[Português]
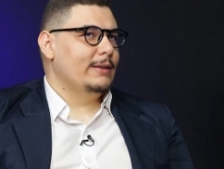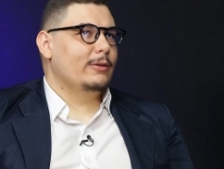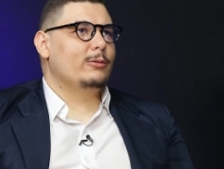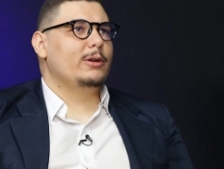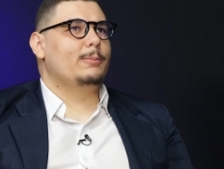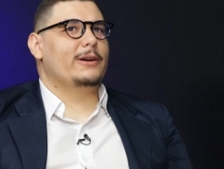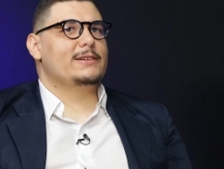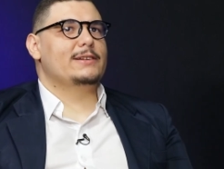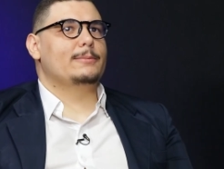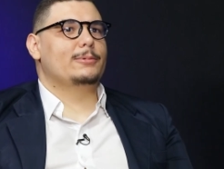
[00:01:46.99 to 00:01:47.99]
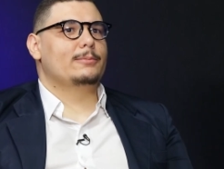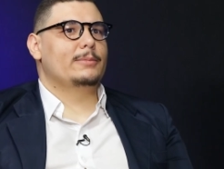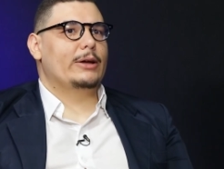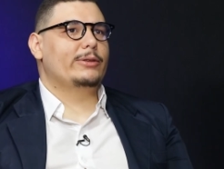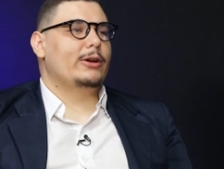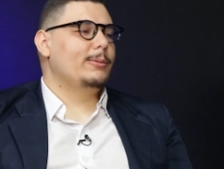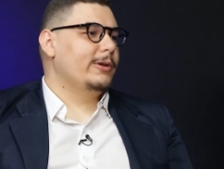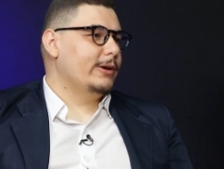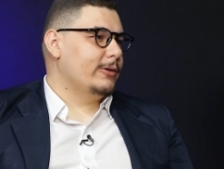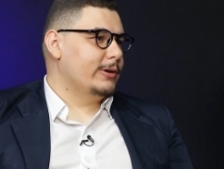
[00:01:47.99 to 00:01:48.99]
Então, quando, por exemplo, eu tenho meu
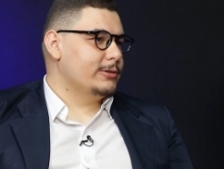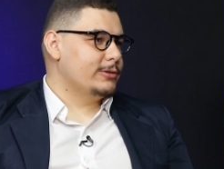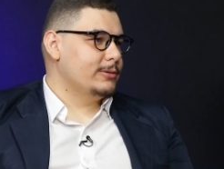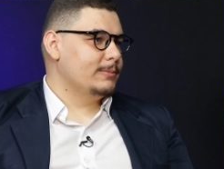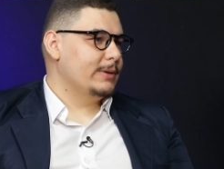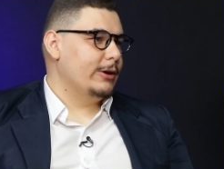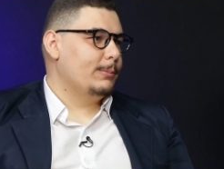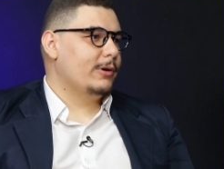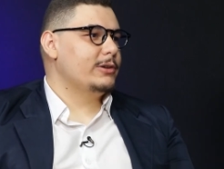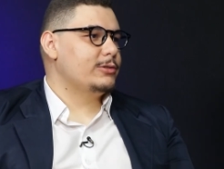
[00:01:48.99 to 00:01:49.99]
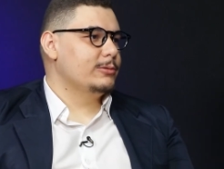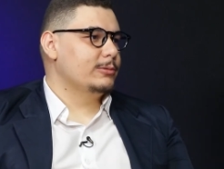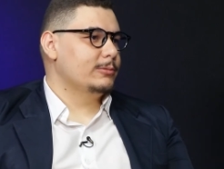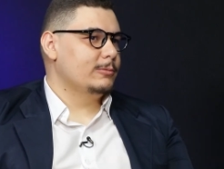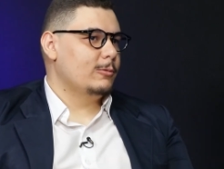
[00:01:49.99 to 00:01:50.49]
negócio e eu posto